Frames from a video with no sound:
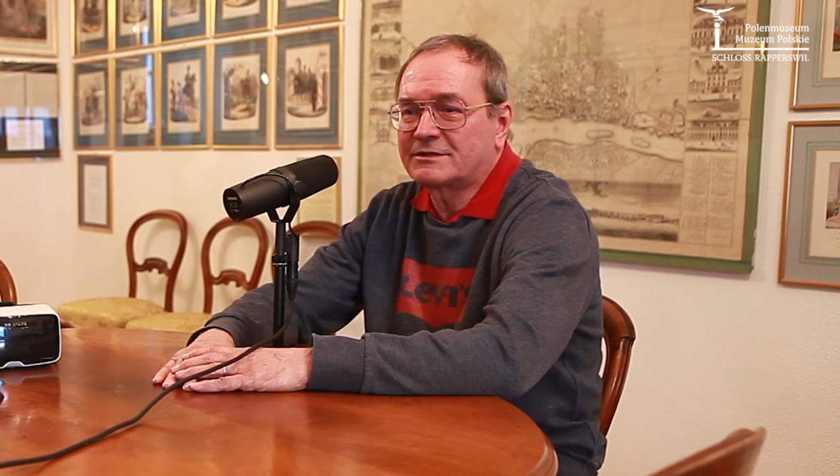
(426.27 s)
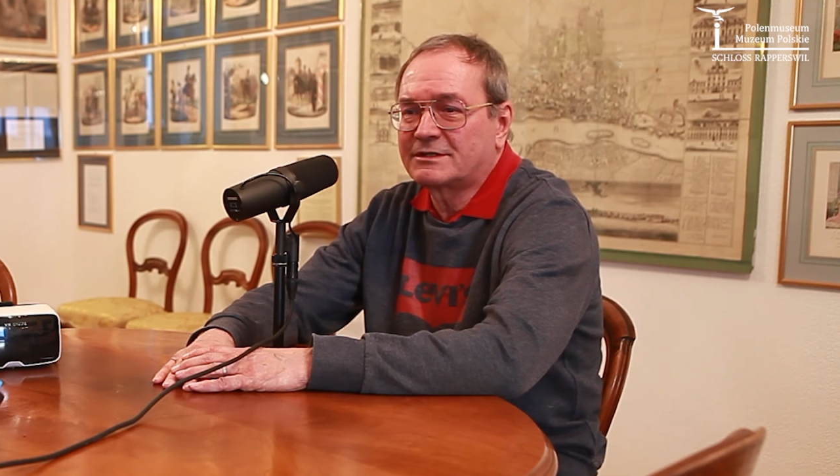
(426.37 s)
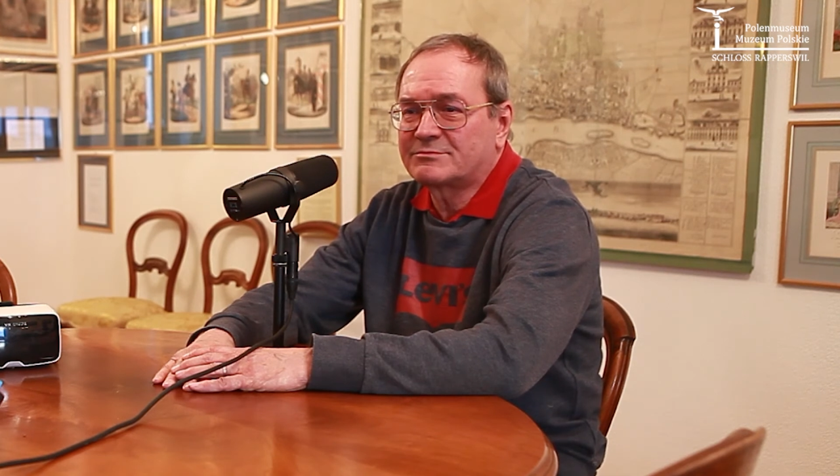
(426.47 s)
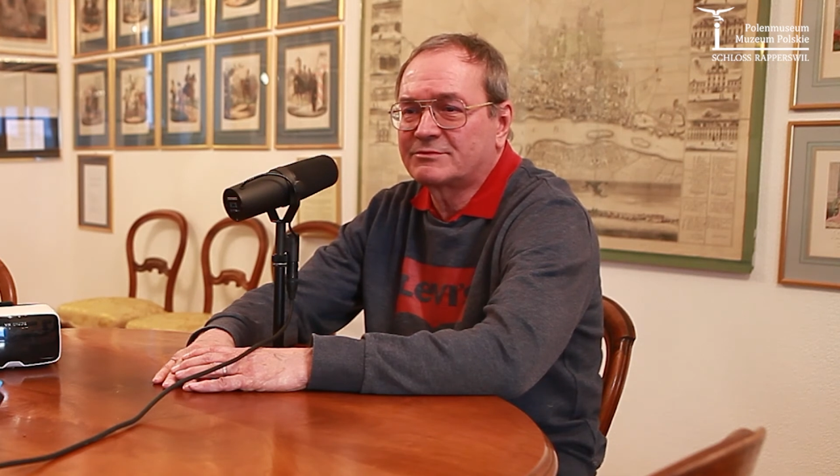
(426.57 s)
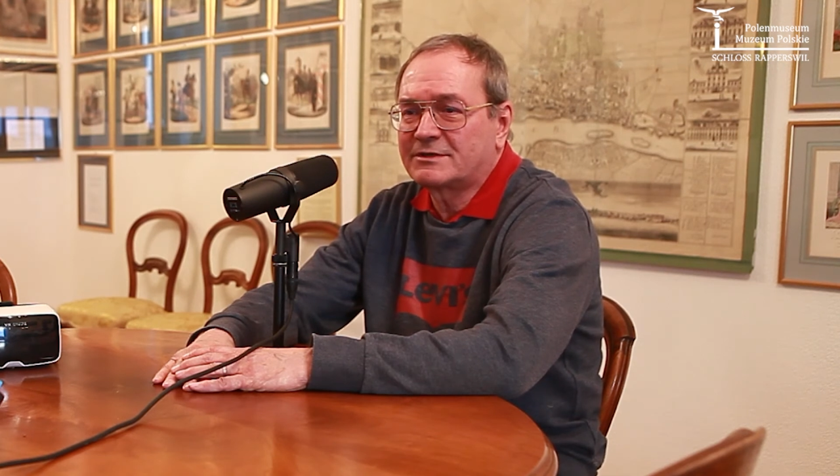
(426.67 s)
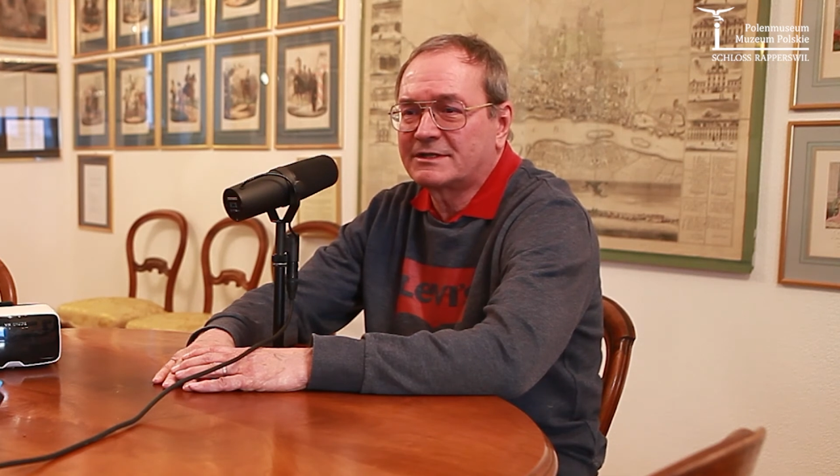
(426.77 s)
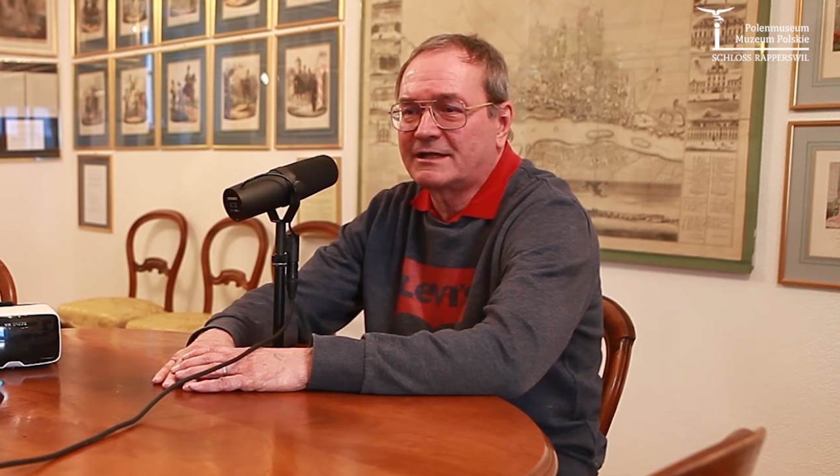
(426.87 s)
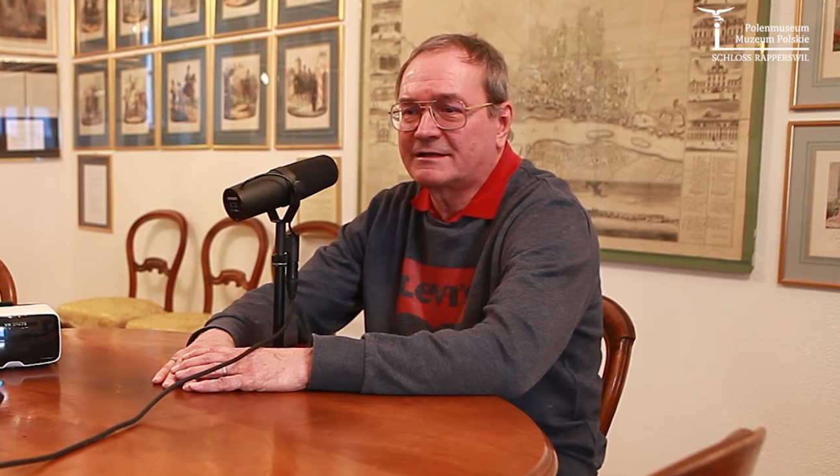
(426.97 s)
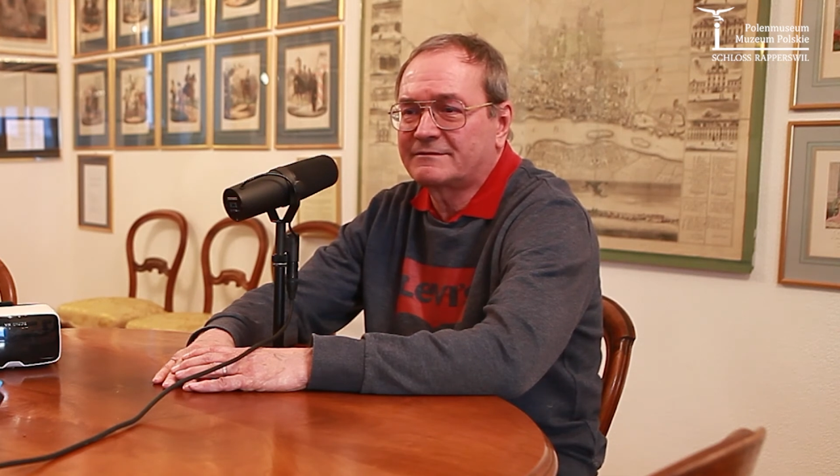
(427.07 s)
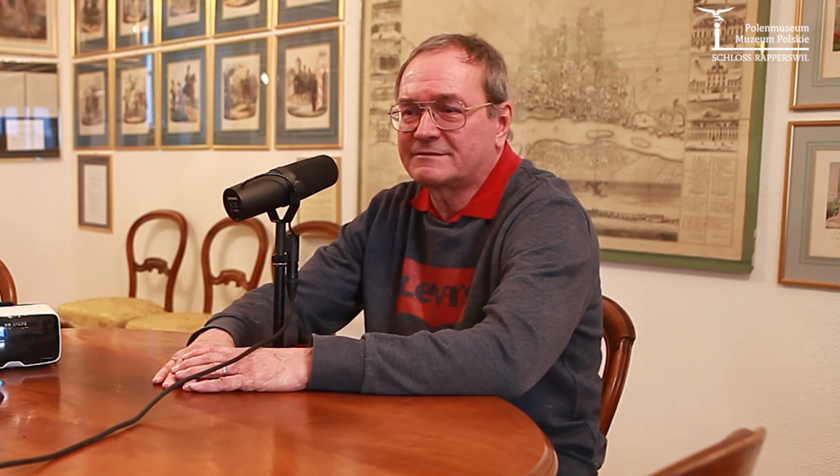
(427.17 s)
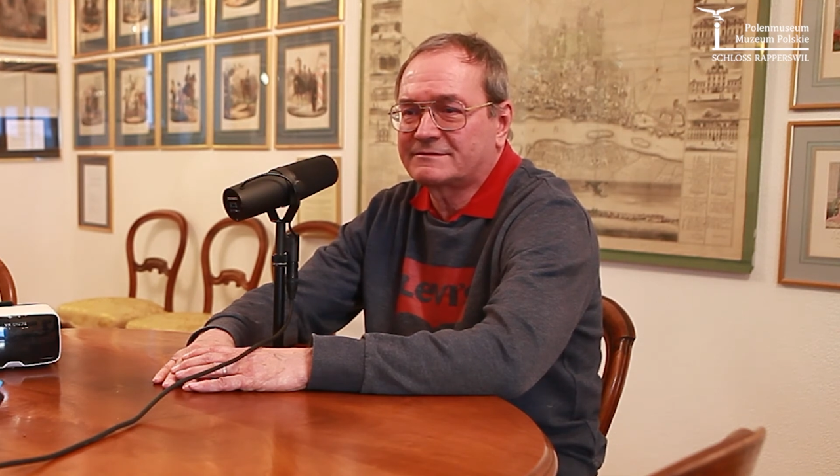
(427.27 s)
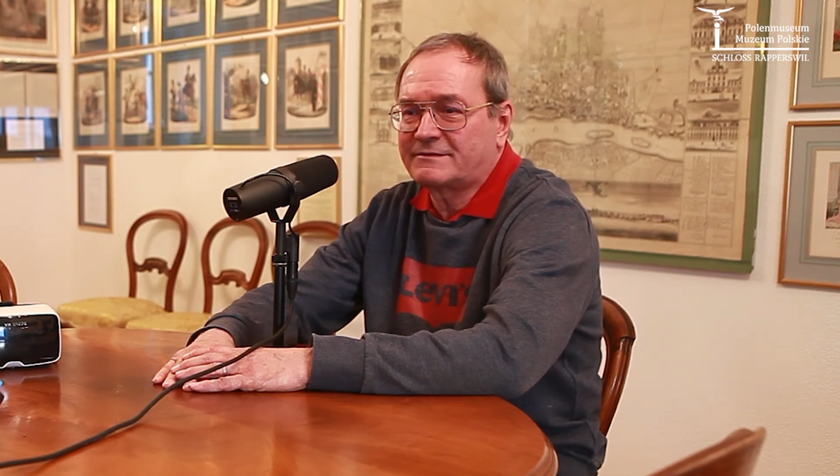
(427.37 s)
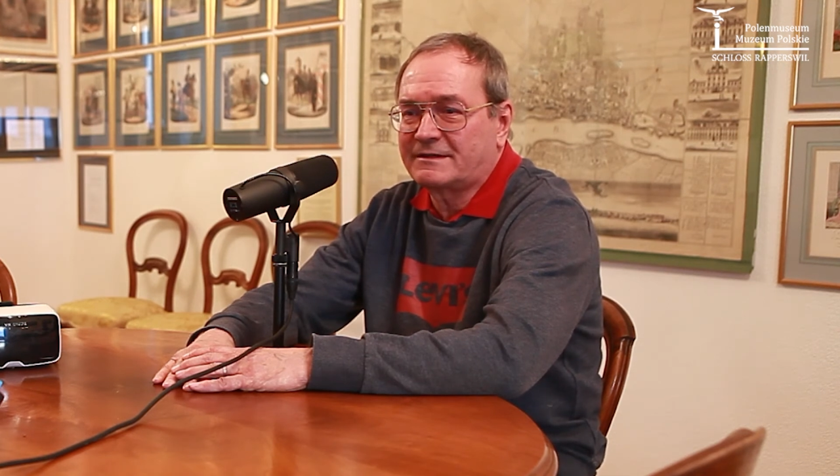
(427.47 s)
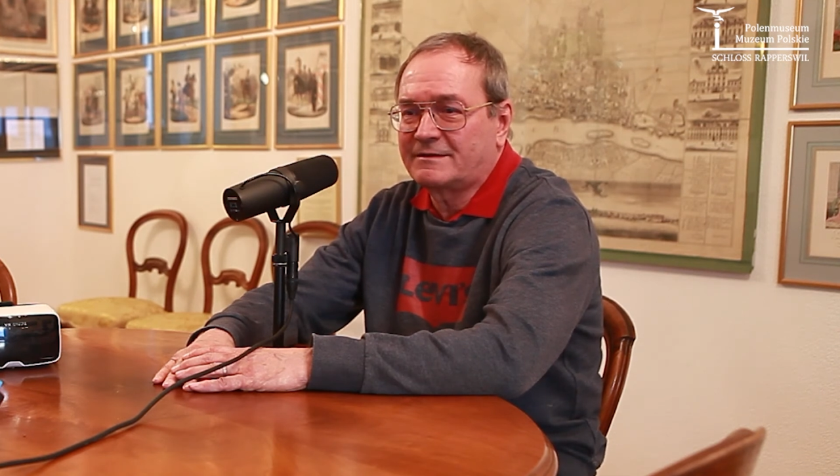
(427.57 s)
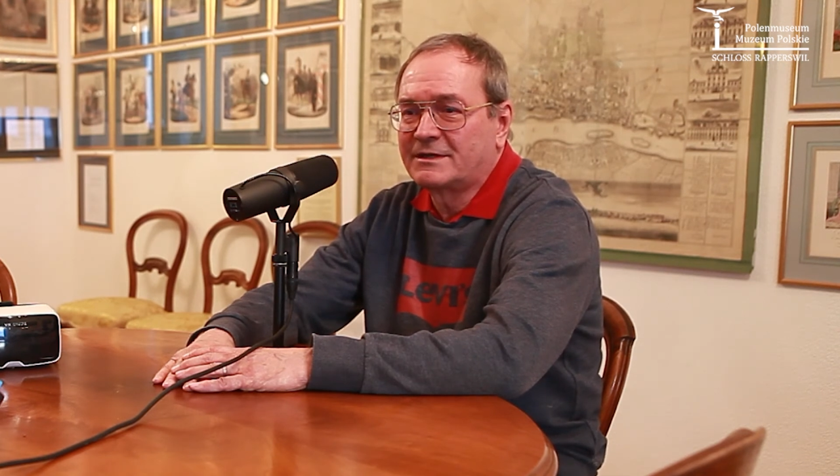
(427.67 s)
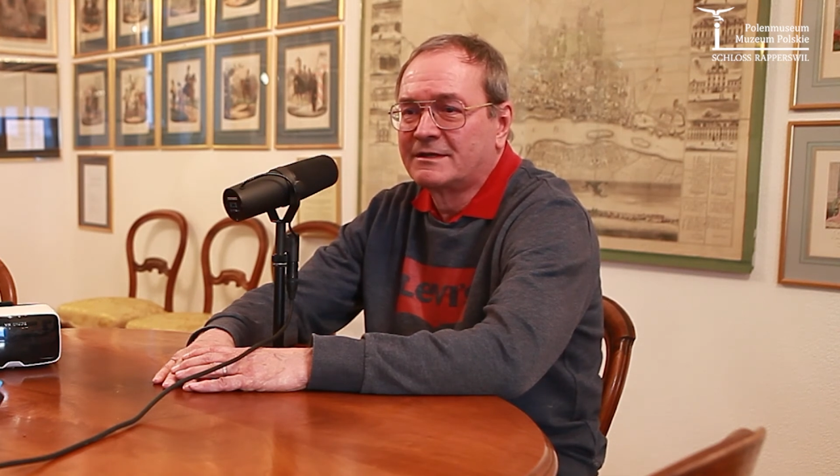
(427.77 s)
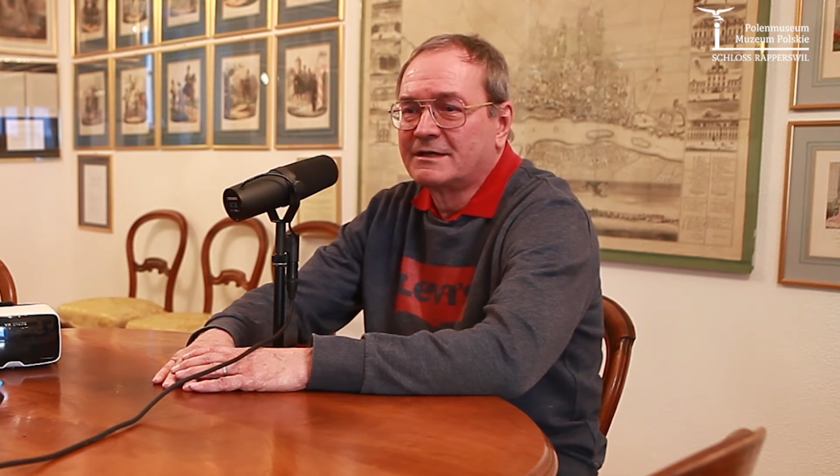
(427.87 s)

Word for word: też było nie lada wyzwaniem